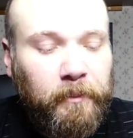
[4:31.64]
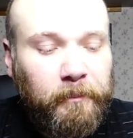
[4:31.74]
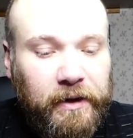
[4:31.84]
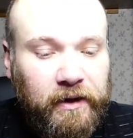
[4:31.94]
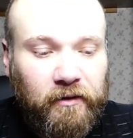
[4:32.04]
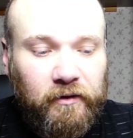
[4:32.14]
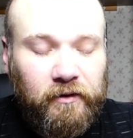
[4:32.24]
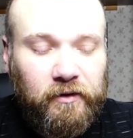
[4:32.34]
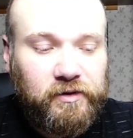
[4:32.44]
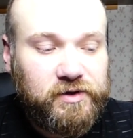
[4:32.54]
Mais
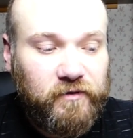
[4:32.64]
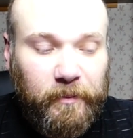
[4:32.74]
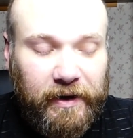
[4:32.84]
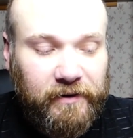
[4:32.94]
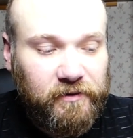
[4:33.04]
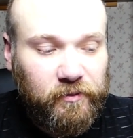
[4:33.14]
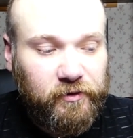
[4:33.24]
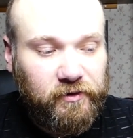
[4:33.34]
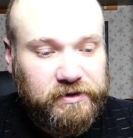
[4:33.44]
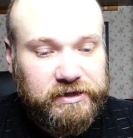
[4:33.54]
euh, je vois par exemple
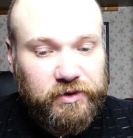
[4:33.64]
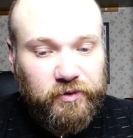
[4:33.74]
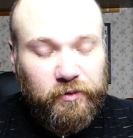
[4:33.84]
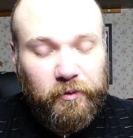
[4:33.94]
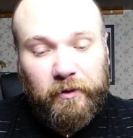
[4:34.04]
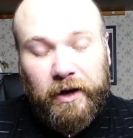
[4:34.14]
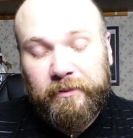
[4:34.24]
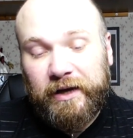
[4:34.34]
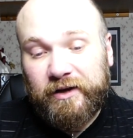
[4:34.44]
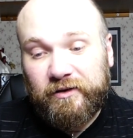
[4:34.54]
quand j'ai eu mon
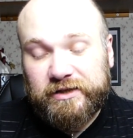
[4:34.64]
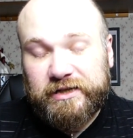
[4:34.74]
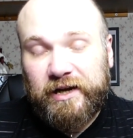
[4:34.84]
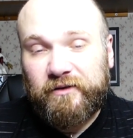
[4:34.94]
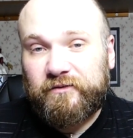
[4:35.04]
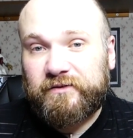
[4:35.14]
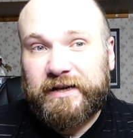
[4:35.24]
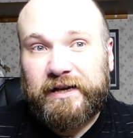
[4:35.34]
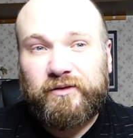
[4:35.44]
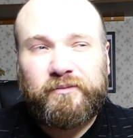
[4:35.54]
problème avec Angel, vous
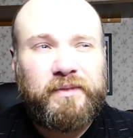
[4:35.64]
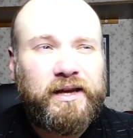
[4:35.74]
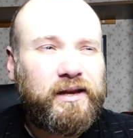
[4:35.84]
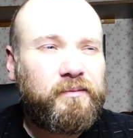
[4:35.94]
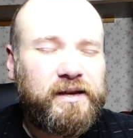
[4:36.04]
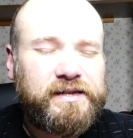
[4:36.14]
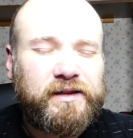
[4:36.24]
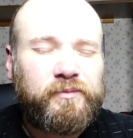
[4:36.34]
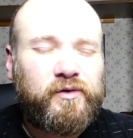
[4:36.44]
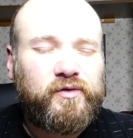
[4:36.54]
avez mais
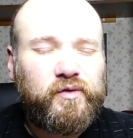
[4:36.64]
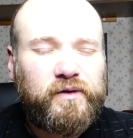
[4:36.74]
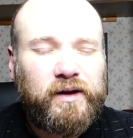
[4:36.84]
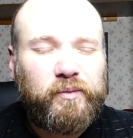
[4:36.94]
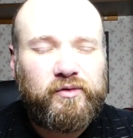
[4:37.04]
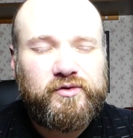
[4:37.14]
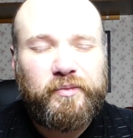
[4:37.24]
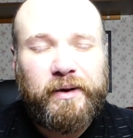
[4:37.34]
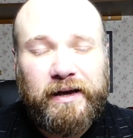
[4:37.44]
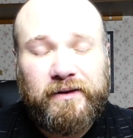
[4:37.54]
immédiatement tous répondu
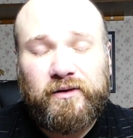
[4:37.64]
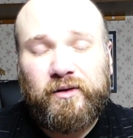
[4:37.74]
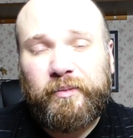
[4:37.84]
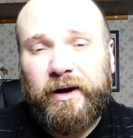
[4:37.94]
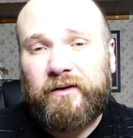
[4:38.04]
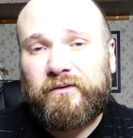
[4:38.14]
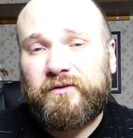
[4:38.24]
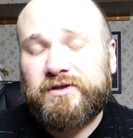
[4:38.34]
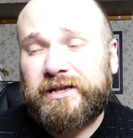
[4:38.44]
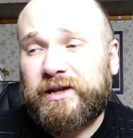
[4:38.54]
présent par
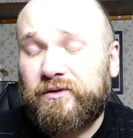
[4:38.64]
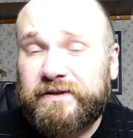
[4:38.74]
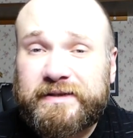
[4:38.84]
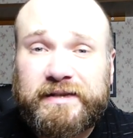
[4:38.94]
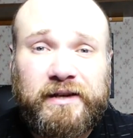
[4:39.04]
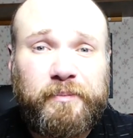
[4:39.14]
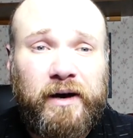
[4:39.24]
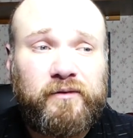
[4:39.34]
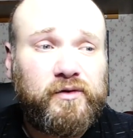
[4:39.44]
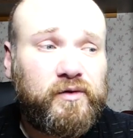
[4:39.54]
vos générosités,
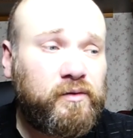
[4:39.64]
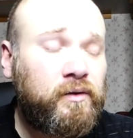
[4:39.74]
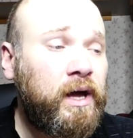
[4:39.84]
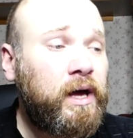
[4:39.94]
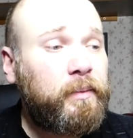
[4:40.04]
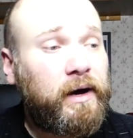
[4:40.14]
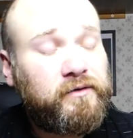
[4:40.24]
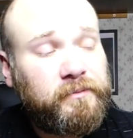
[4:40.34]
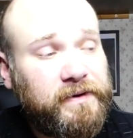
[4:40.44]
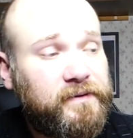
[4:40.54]
par vos dons, par
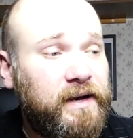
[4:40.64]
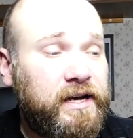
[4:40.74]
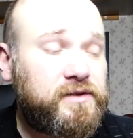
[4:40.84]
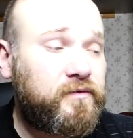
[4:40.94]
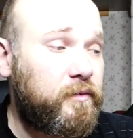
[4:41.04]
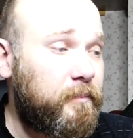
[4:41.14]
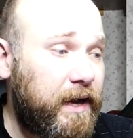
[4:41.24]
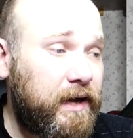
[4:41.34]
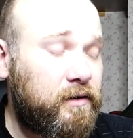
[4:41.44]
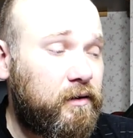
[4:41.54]
vos messages, vos
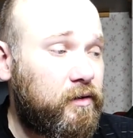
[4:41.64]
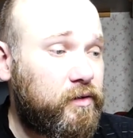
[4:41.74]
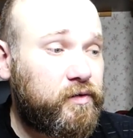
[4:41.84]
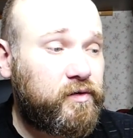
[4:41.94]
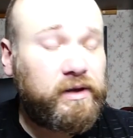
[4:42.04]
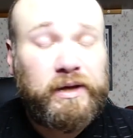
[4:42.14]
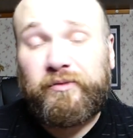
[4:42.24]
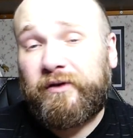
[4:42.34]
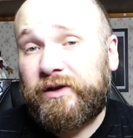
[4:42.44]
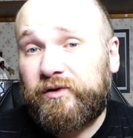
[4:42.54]
mails. Euh, ceux qui
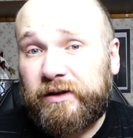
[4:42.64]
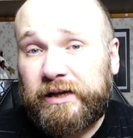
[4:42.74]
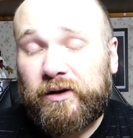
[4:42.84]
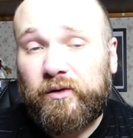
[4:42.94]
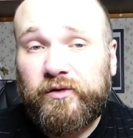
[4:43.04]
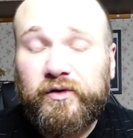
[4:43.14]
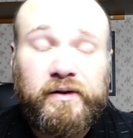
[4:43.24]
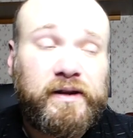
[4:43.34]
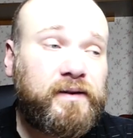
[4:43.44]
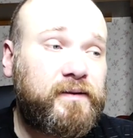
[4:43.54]
pouvaient donner ont
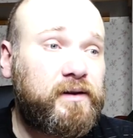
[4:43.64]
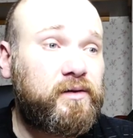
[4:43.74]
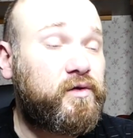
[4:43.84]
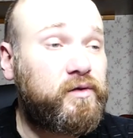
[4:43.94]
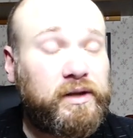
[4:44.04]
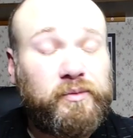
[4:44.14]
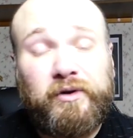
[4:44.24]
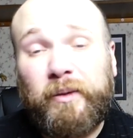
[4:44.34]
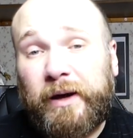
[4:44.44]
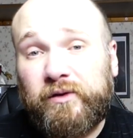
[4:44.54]
donné, ceux qui ne
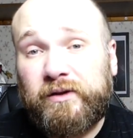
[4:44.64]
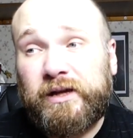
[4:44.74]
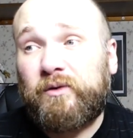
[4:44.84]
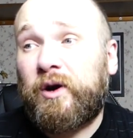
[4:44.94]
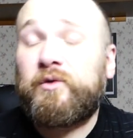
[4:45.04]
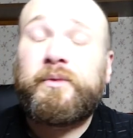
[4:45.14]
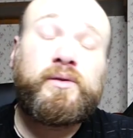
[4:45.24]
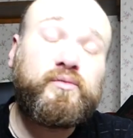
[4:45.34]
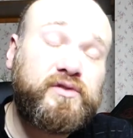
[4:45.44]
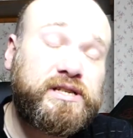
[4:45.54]
pouvaient pas donner ont allumé
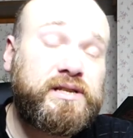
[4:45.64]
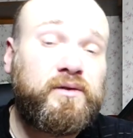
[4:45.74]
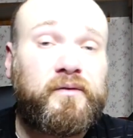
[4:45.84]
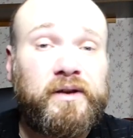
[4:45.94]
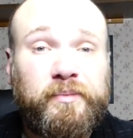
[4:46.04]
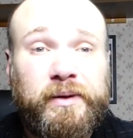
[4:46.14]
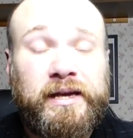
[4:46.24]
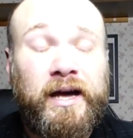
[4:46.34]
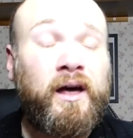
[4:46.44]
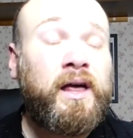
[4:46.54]
une bougie, ont fait une prière.